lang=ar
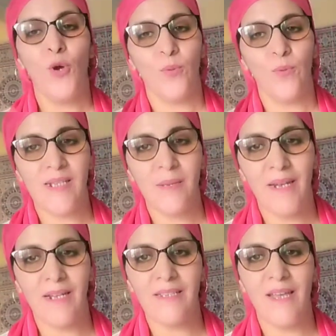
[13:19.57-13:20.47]

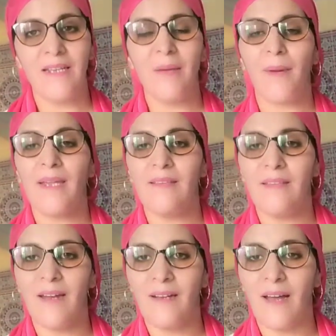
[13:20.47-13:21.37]
والسيمانه الثانيه بقاي
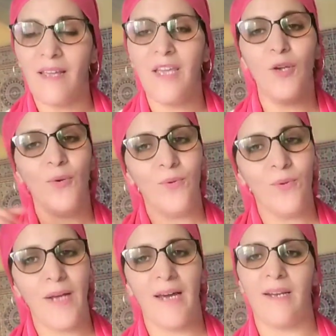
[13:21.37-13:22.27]
ديريها نهار ايه
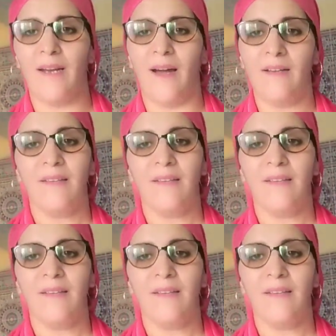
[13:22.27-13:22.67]
ونهار لا